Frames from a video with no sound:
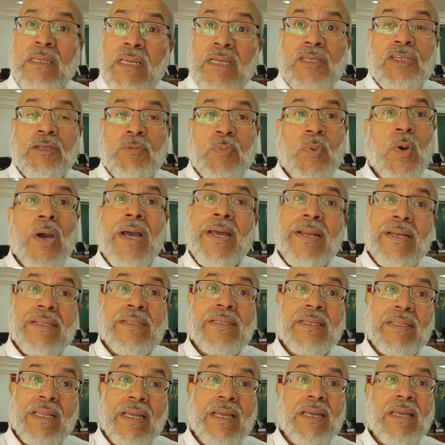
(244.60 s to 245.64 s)
يجب ان
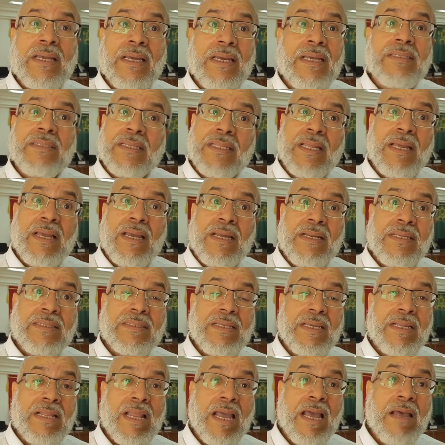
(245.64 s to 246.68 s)
تدخل, يتدخل
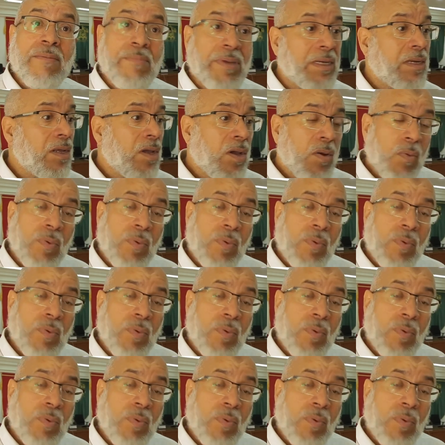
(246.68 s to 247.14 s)
السيد العامل